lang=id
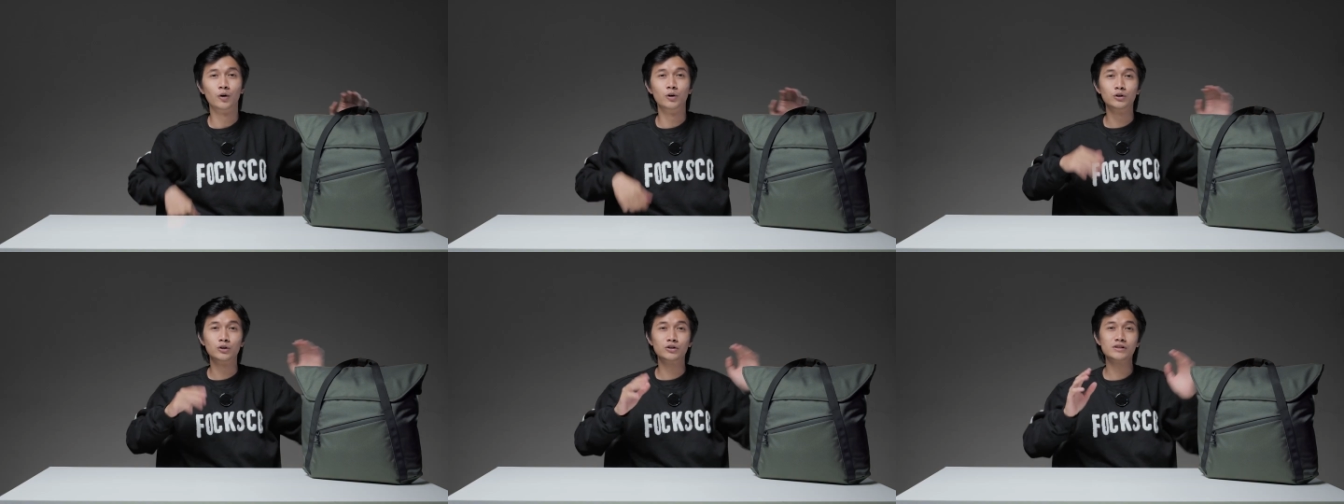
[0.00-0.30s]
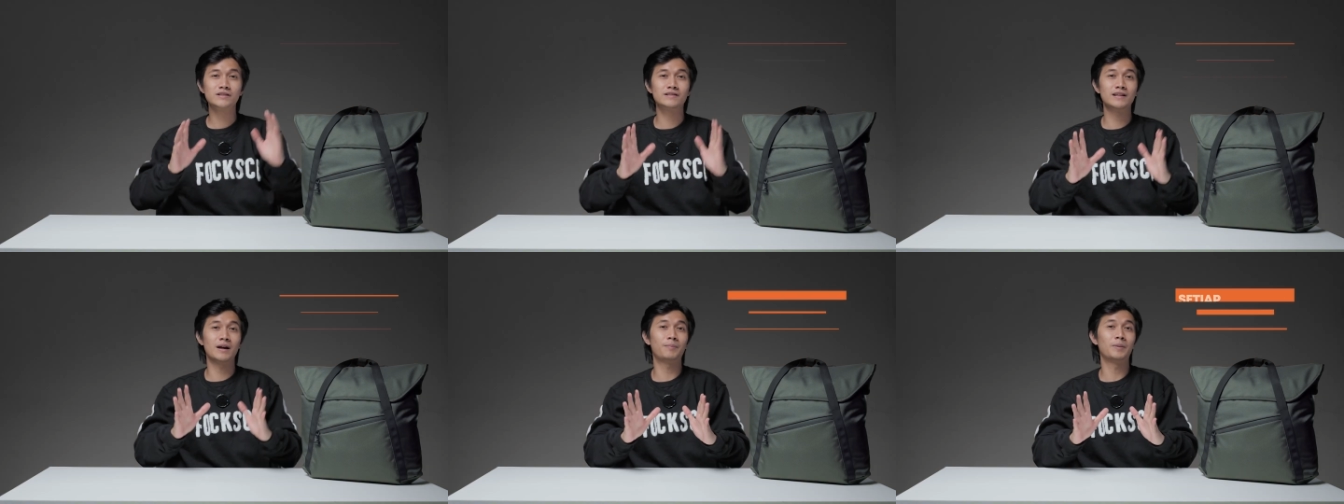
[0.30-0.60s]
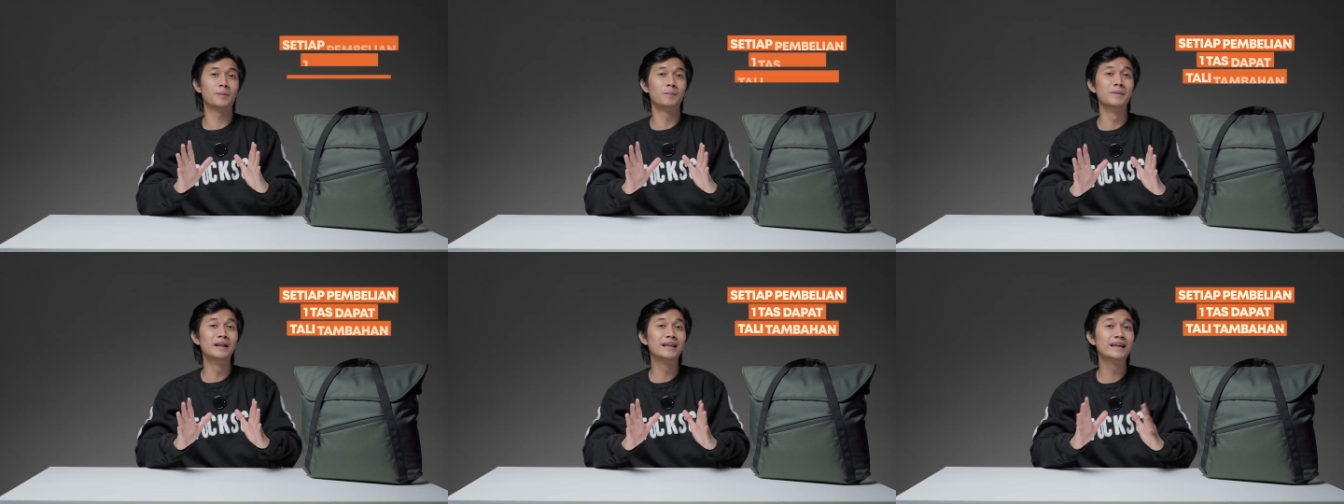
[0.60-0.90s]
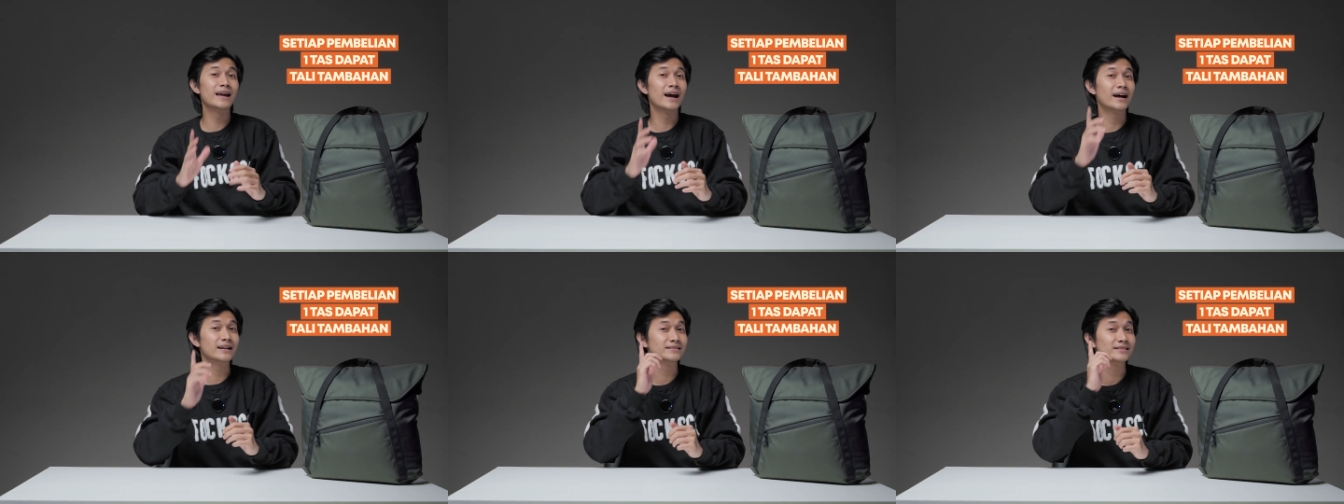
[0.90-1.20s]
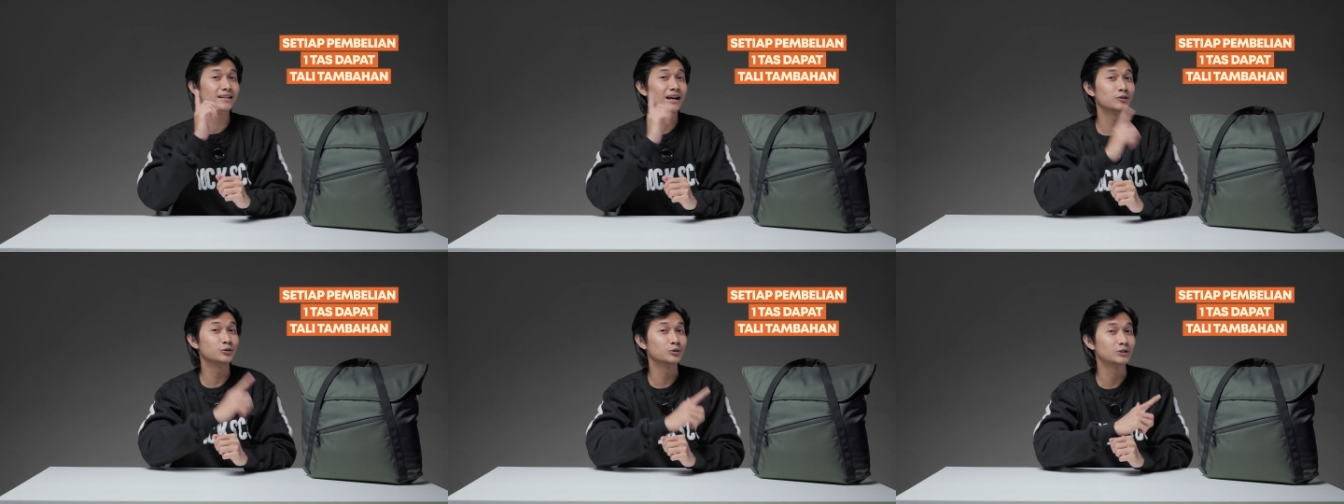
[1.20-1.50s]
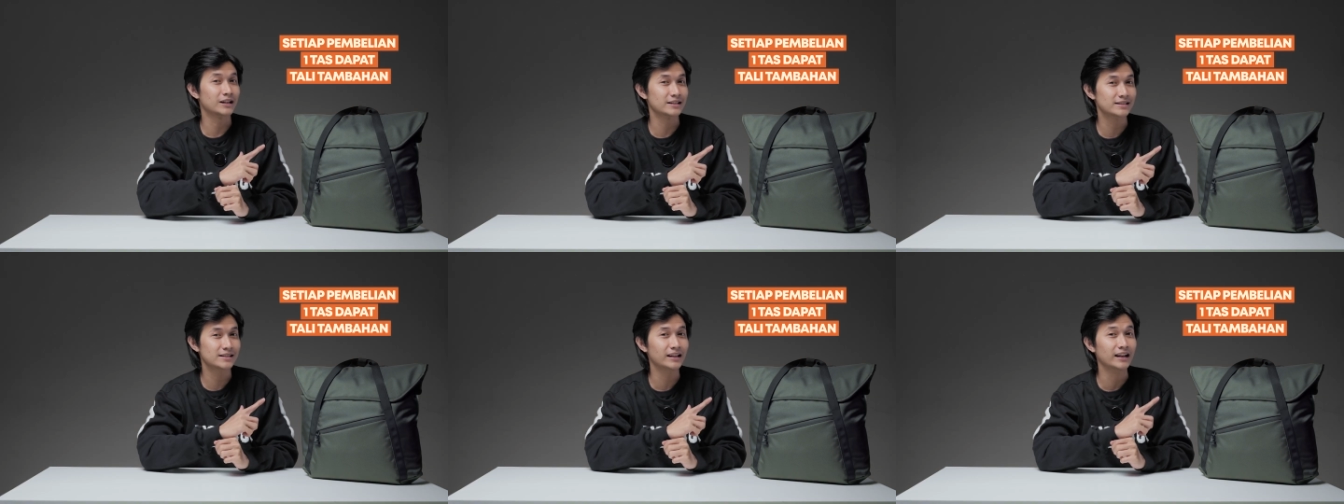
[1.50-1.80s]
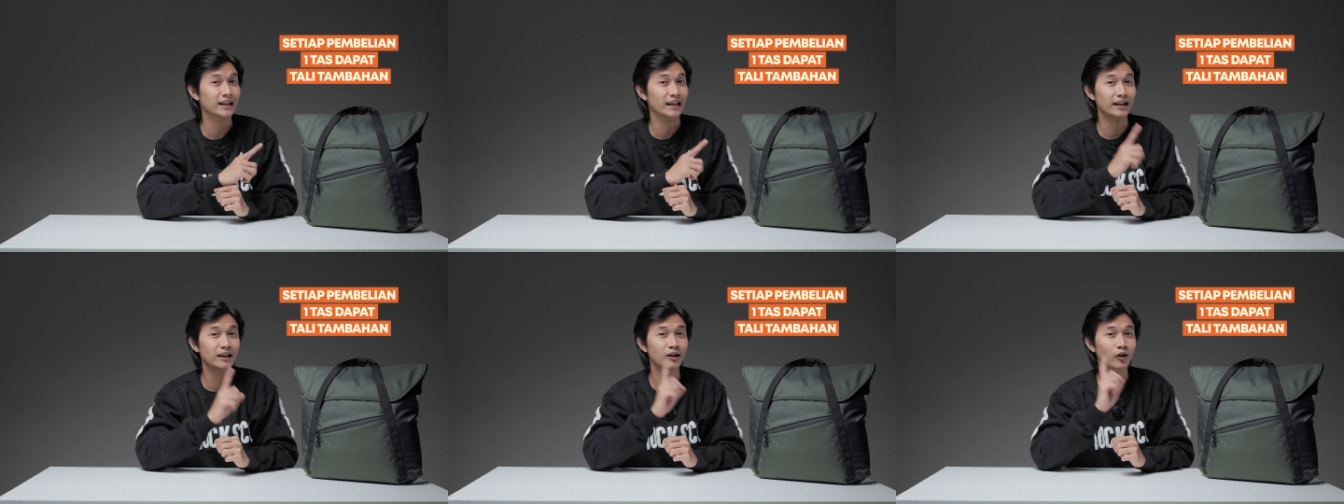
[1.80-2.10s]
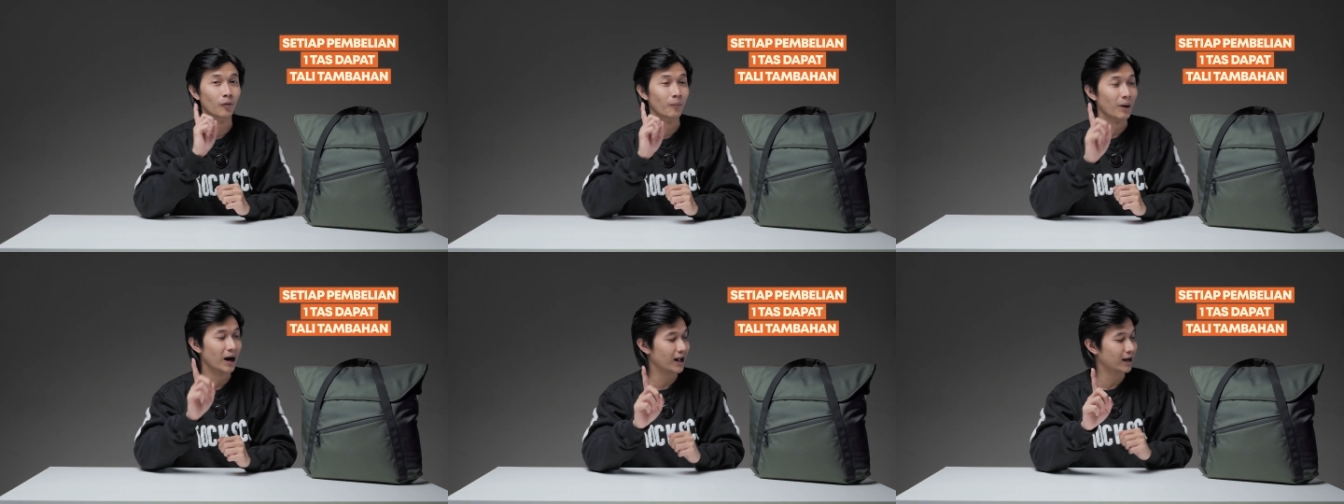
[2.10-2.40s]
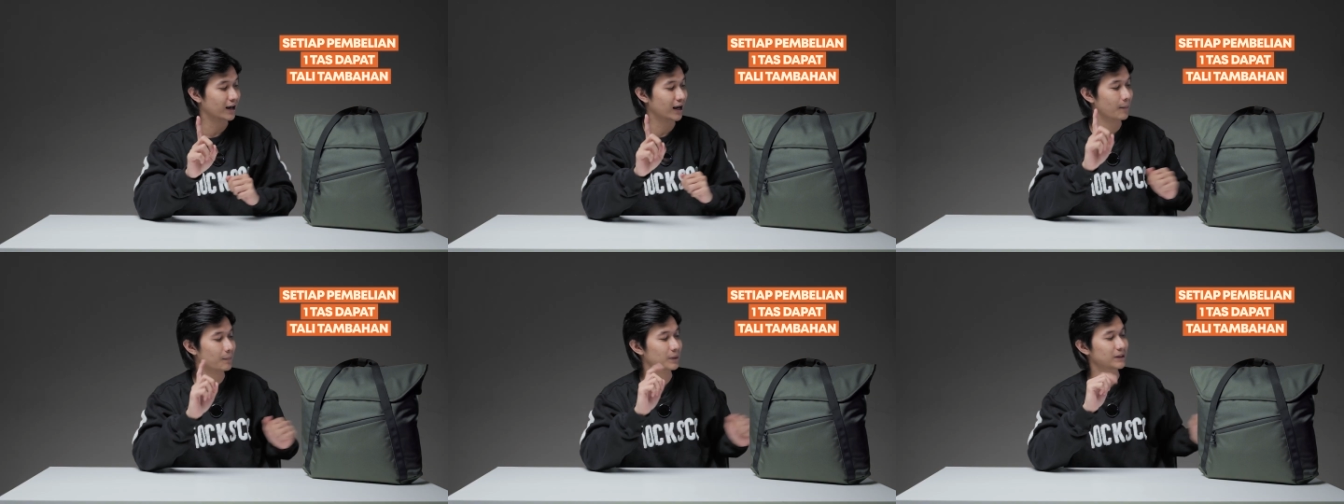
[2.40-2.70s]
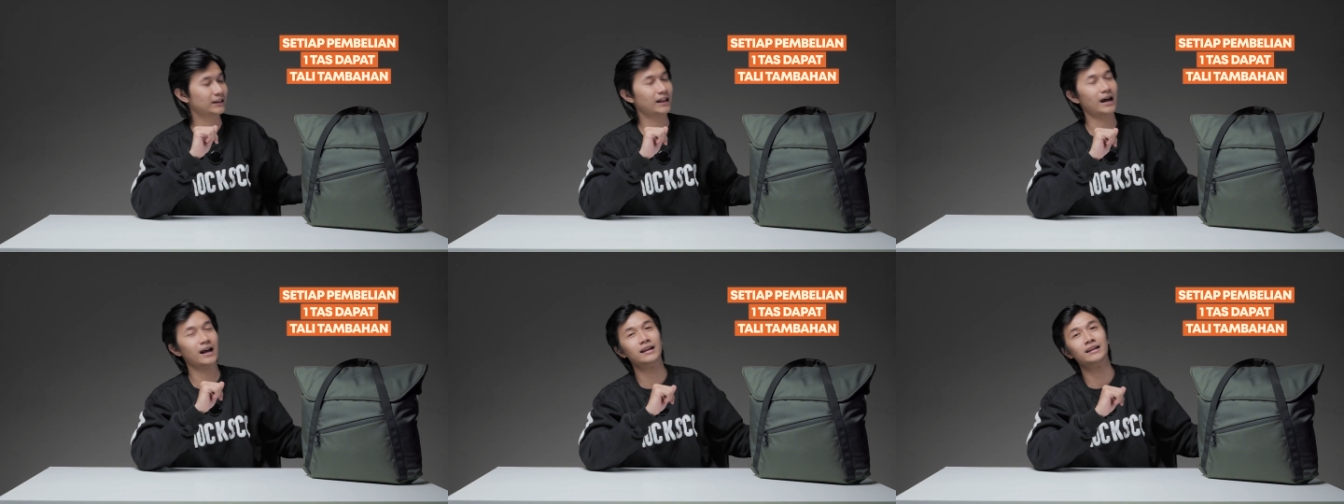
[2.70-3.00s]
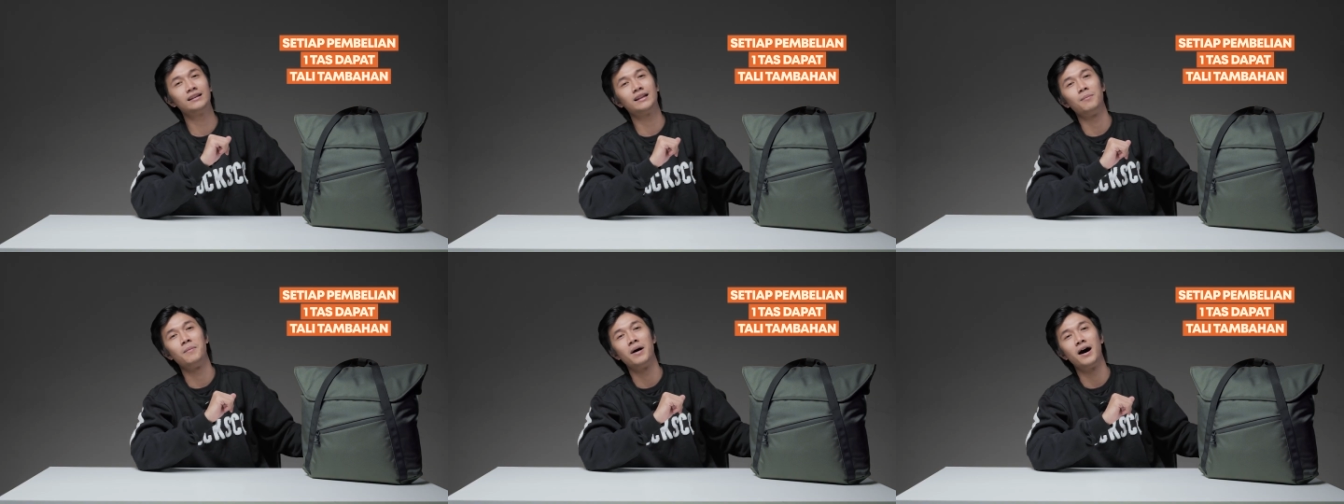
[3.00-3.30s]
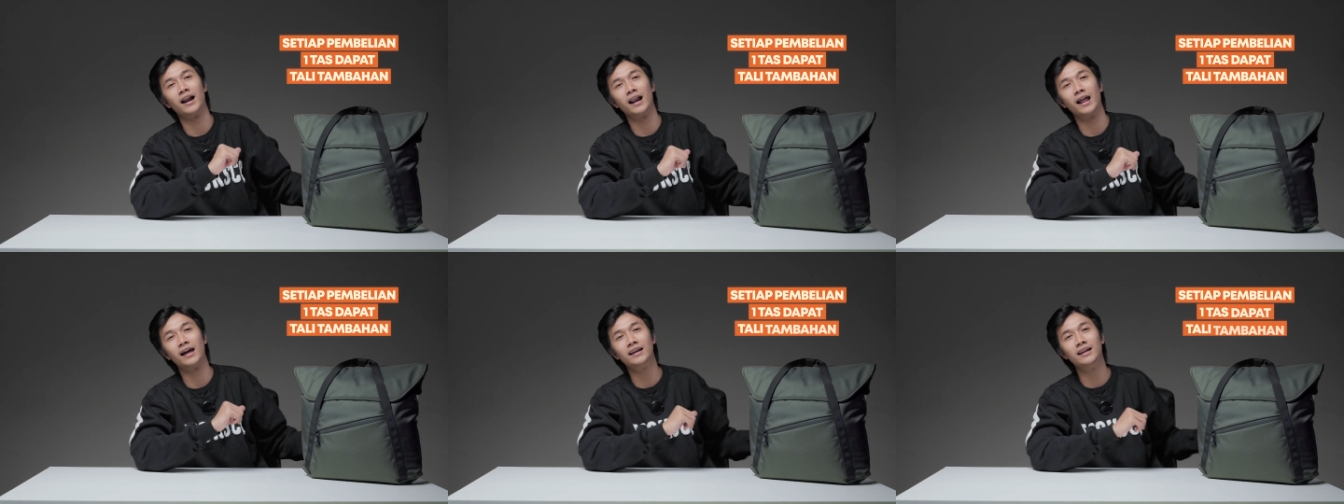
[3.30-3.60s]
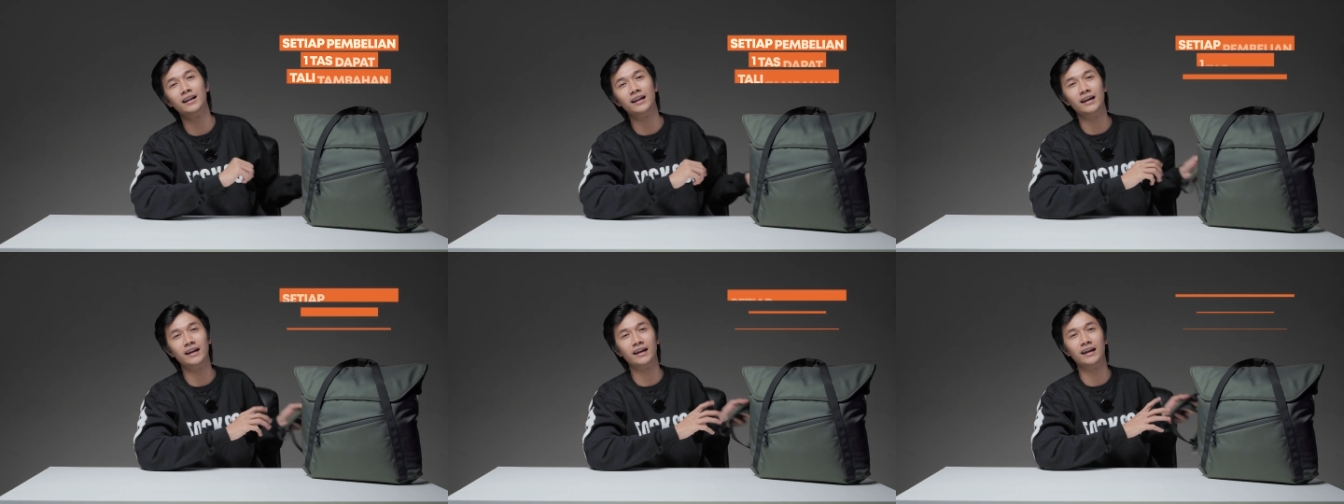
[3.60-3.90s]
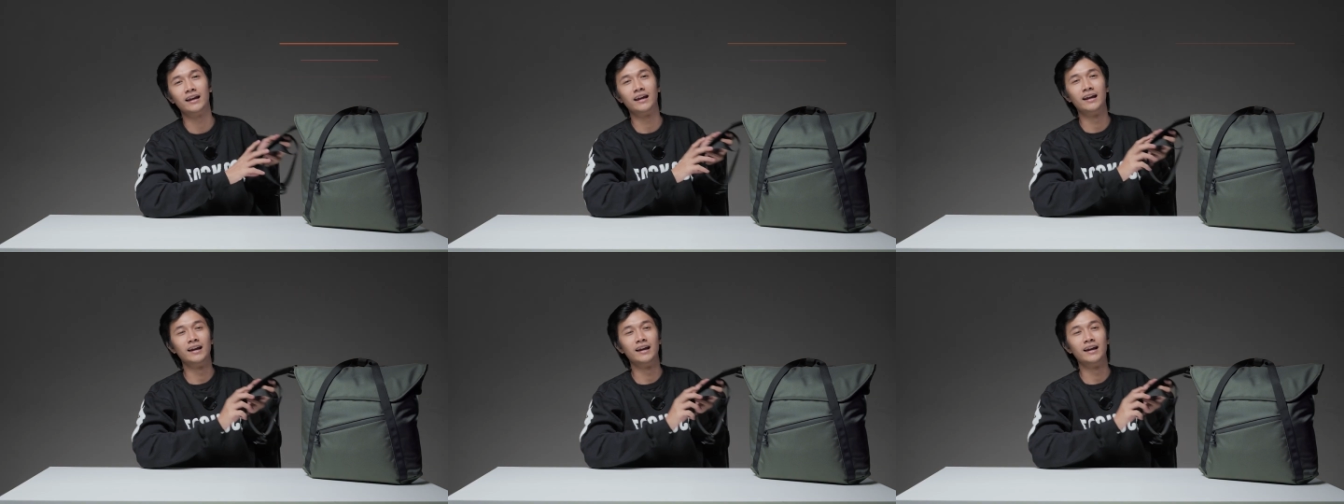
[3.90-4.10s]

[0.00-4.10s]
untuk setiap pembelian satu tas ini, lo bakal dapet tali tambahan lagi nih.